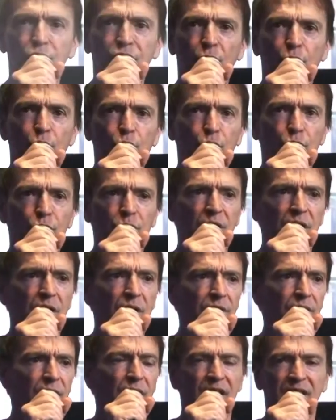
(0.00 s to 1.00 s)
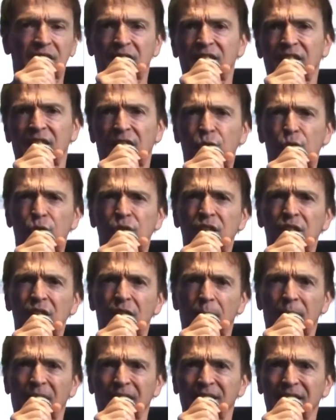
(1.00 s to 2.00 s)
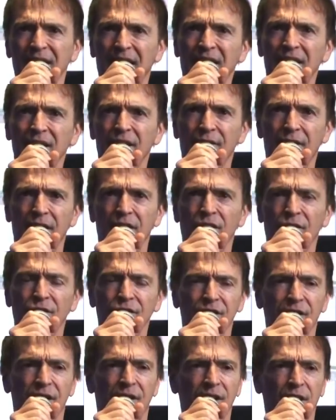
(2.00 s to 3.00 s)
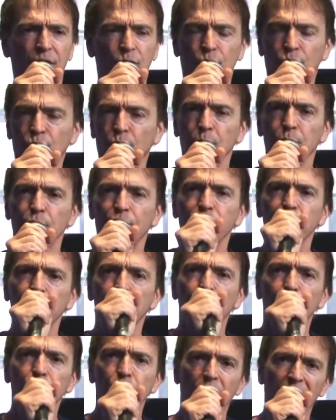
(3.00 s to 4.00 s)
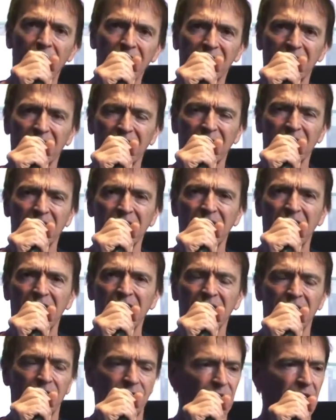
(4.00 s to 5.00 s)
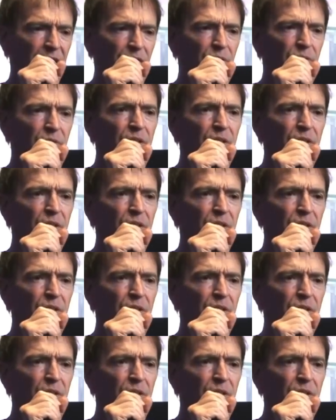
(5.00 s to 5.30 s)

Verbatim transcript: ça aujourd'hui euh, dans la Seine-Saint-Denis, à Marseille, à Valence, avec le club de football de la Saint-Étienne qui vient